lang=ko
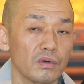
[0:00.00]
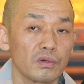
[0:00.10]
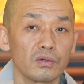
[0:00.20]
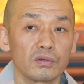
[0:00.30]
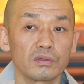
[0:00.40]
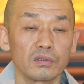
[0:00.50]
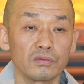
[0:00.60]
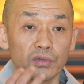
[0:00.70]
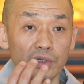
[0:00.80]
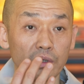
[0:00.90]
그것을
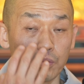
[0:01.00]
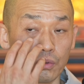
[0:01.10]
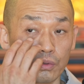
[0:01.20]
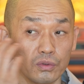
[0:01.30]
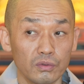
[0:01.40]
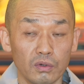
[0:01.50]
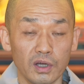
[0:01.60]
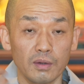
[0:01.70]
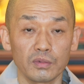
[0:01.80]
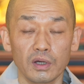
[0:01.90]
우리가 보고 듣고
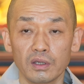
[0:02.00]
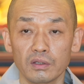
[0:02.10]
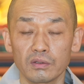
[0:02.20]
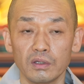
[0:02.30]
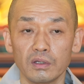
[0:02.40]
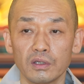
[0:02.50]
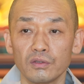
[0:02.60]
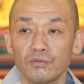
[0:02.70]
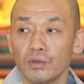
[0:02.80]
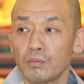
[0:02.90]
감각해서
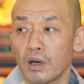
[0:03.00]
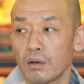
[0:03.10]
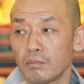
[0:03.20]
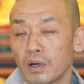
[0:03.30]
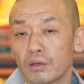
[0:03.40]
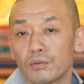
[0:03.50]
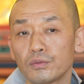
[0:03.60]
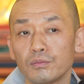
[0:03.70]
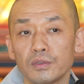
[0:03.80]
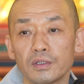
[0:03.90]
일으키는 우리 마음밖에
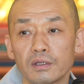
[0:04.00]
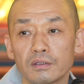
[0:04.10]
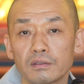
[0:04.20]
없습니다.